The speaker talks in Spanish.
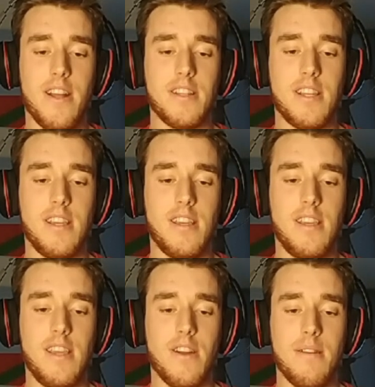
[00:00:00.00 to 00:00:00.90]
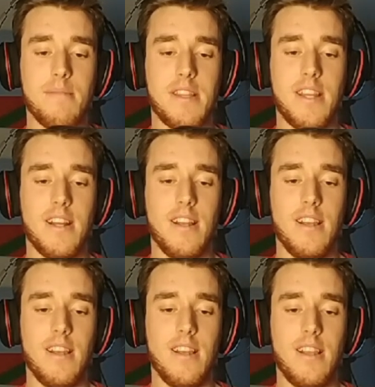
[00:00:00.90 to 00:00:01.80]
sí, y ahora me tira
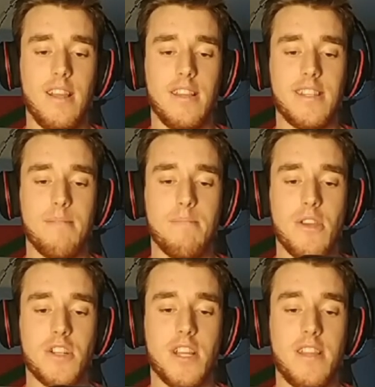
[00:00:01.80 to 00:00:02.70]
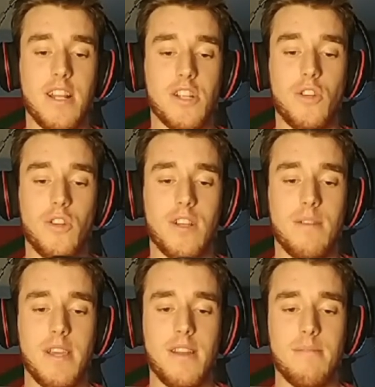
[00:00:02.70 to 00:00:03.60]
el, el champiñón, se tira solo
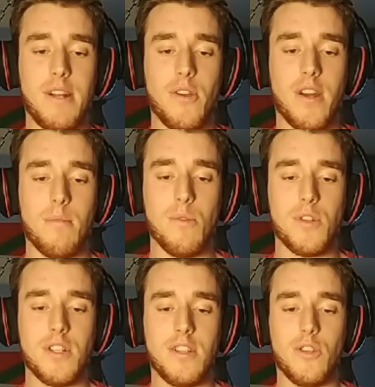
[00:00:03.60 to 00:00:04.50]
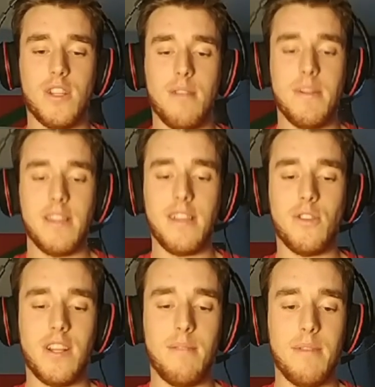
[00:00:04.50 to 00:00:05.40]
también Mario Carbux. Totalmente,
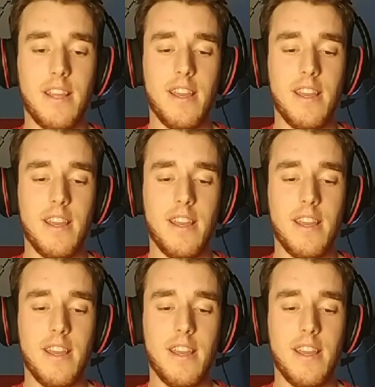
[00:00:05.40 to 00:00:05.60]
totalmente.